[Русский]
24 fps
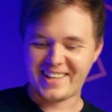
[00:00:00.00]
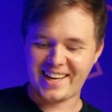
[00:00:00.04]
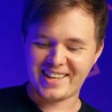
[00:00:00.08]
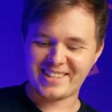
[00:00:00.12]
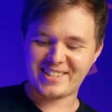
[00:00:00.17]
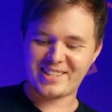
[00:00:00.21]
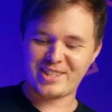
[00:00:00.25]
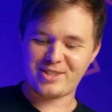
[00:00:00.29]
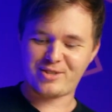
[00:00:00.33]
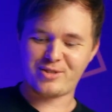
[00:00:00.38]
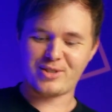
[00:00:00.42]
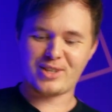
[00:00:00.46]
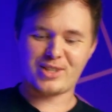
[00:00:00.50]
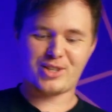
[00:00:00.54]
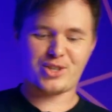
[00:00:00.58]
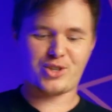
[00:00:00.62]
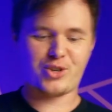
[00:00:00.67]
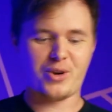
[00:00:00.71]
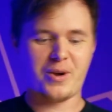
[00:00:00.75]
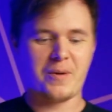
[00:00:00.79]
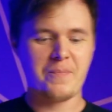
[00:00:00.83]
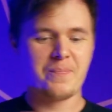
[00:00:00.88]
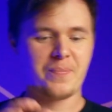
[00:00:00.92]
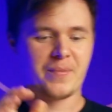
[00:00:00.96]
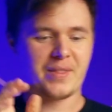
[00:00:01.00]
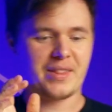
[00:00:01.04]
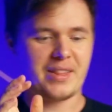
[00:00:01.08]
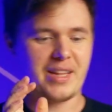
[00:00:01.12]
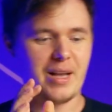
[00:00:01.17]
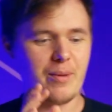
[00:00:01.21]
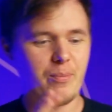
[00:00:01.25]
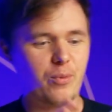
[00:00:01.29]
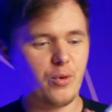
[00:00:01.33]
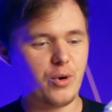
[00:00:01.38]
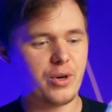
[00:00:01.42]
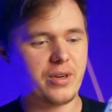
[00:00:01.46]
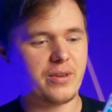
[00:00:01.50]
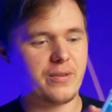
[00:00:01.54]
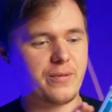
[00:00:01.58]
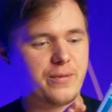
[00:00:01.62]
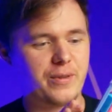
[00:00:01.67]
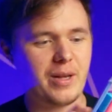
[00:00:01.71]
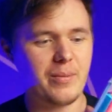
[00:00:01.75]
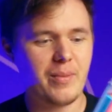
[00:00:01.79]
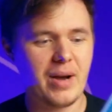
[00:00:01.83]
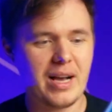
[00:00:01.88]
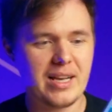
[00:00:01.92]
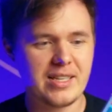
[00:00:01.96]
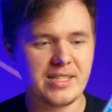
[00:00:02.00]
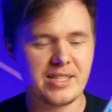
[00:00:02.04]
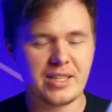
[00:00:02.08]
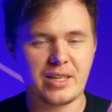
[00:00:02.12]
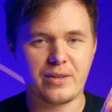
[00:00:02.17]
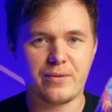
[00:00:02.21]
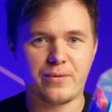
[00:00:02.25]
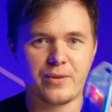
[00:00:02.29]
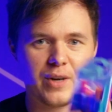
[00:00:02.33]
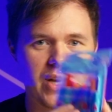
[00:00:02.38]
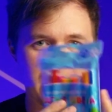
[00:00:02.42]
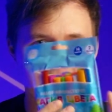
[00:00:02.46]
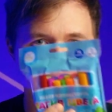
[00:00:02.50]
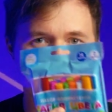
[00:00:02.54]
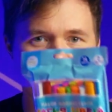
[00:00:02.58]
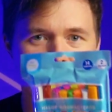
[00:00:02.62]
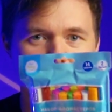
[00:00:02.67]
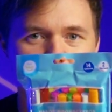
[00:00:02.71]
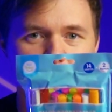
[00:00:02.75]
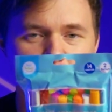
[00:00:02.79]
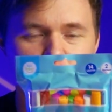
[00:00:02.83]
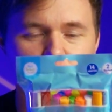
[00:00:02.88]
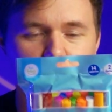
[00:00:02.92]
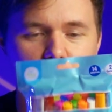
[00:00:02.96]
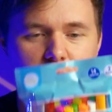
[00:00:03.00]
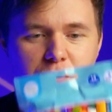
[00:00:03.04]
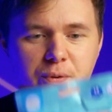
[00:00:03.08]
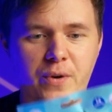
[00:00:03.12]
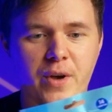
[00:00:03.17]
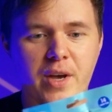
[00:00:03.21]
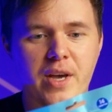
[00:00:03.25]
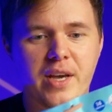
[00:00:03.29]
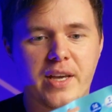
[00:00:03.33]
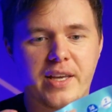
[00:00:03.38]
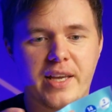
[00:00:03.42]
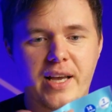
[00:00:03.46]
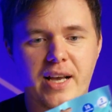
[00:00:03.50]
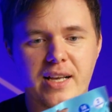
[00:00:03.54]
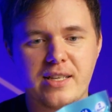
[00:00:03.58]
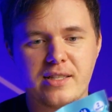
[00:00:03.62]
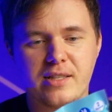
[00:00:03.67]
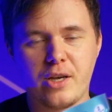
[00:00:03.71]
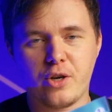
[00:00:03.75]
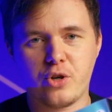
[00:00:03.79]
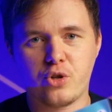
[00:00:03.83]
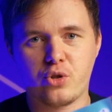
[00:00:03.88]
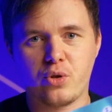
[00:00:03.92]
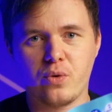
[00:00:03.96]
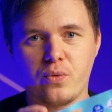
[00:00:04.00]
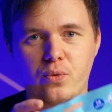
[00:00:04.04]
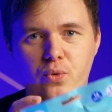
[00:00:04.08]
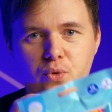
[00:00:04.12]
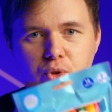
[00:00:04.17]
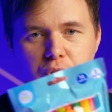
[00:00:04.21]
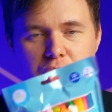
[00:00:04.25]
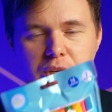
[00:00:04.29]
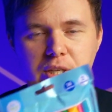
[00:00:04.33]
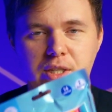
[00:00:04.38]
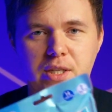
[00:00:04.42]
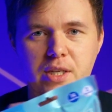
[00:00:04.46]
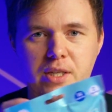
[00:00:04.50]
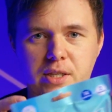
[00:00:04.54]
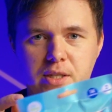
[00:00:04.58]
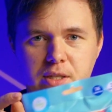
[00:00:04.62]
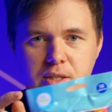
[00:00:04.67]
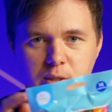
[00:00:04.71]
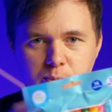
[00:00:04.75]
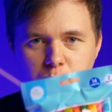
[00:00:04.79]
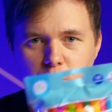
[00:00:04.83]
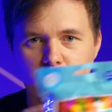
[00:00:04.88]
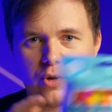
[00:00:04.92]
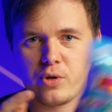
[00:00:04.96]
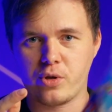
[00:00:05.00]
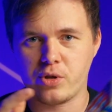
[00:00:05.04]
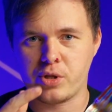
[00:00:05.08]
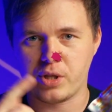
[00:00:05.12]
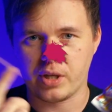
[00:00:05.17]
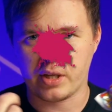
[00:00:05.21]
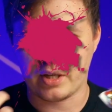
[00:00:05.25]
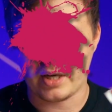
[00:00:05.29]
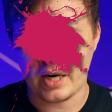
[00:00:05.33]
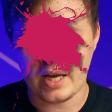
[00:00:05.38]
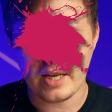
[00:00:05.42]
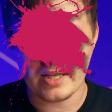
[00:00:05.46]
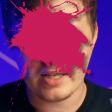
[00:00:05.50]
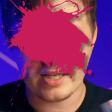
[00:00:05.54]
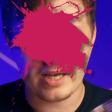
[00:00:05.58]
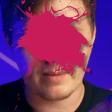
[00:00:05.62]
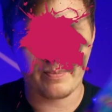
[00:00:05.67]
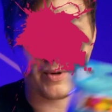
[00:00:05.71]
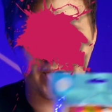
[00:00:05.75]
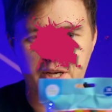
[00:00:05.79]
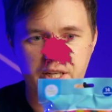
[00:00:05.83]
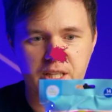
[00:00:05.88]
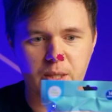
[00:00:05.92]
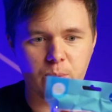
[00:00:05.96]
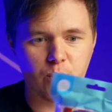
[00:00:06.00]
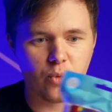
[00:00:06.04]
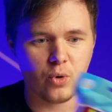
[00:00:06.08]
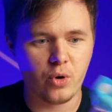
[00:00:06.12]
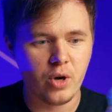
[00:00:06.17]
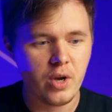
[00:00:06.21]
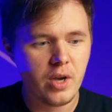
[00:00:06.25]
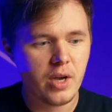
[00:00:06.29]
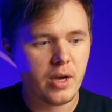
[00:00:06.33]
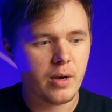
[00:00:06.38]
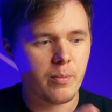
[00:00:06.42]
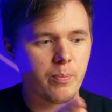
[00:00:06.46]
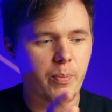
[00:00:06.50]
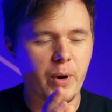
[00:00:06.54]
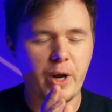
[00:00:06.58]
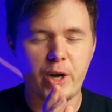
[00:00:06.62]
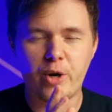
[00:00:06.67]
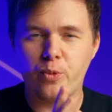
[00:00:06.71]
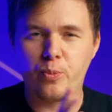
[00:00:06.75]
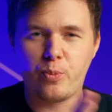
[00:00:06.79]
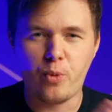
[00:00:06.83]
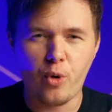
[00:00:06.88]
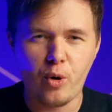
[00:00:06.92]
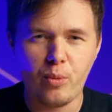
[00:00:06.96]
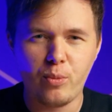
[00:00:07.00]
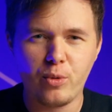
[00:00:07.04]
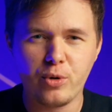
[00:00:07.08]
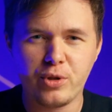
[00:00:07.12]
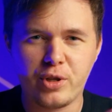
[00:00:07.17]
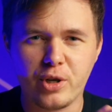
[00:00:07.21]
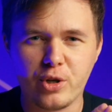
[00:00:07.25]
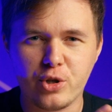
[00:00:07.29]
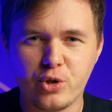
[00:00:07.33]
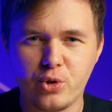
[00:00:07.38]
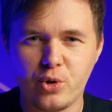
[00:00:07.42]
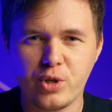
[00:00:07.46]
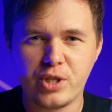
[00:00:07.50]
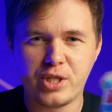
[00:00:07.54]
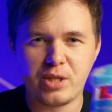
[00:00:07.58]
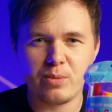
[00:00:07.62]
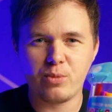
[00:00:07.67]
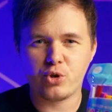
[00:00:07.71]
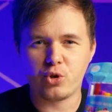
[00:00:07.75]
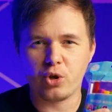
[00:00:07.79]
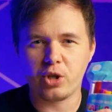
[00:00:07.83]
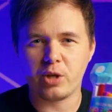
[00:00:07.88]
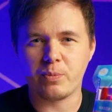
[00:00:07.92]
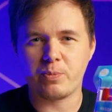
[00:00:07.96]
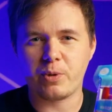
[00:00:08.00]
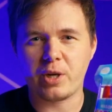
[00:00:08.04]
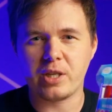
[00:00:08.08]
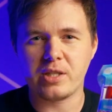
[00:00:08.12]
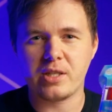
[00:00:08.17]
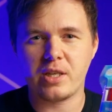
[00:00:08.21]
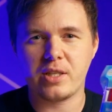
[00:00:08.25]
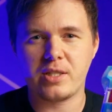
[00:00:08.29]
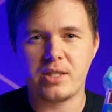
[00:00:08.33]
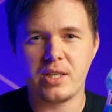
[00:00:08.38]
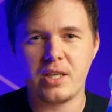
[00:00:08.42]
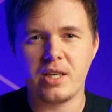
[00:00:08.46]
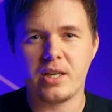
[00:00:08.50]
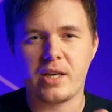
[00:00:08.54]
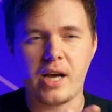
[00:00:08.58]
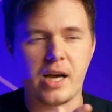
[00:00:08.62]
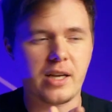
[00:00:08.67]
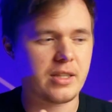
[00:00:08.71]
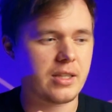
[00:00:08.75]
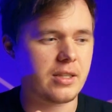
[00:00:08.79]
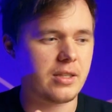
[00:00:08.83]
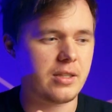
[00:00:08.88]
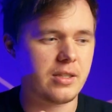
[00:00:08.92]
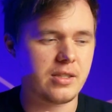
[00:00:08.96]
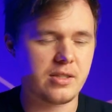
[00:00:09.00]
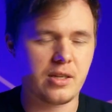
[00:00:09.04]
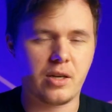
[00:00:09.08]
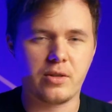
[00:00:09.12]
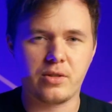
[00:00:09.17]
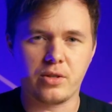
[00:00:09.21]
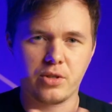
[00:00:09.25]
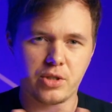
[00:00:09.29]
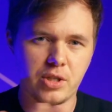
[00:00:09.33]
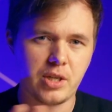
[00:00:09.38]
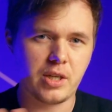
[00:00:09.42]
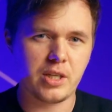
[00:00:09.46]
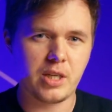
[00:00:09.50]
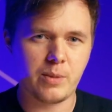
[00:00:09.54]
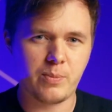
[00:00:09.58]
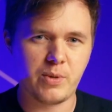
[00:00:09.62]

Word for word: Также есть у нас еще набор фломастеров разных цветов. Я знаю, что внутри здесь используется краска, поэтому по-любому должно с ними что-то произойти, и как-то, не знаю, должны они